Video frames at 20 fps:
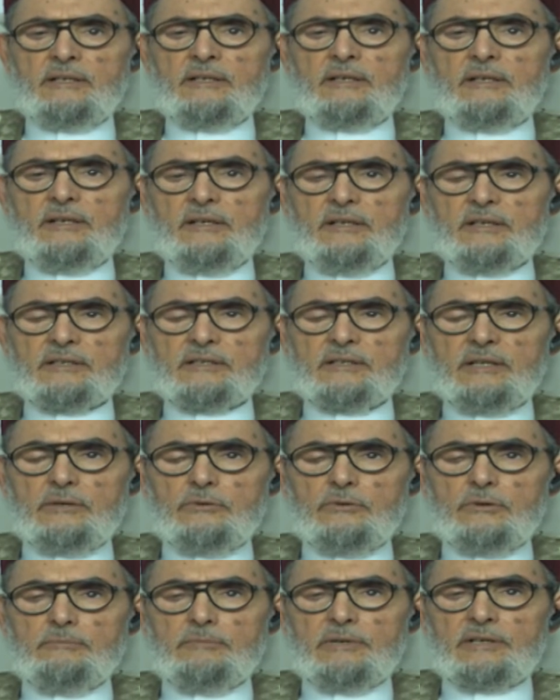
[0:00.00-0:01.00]
عقد
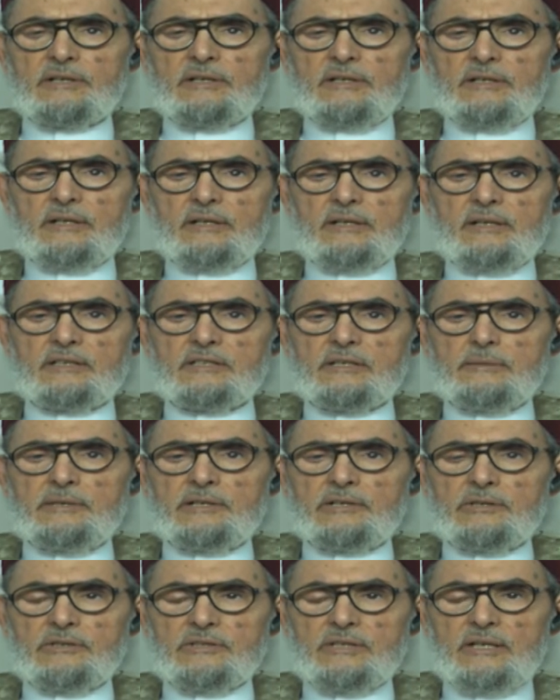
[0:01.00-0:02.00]
أول مرة لأن الله
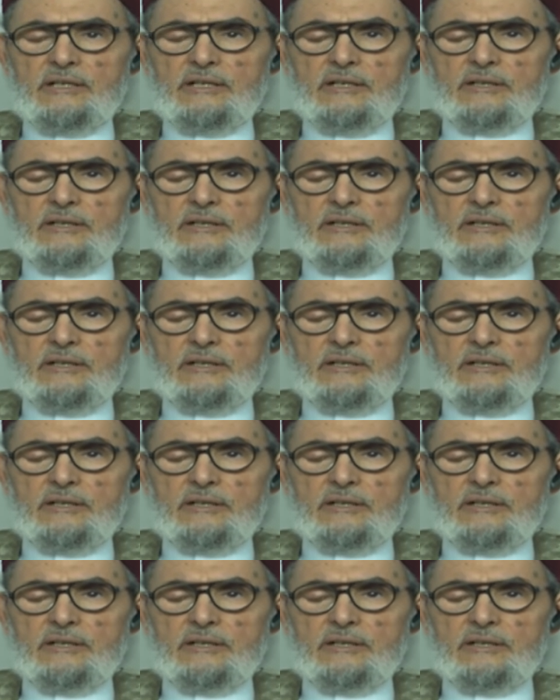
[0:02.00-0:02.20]
تبارك وتعالى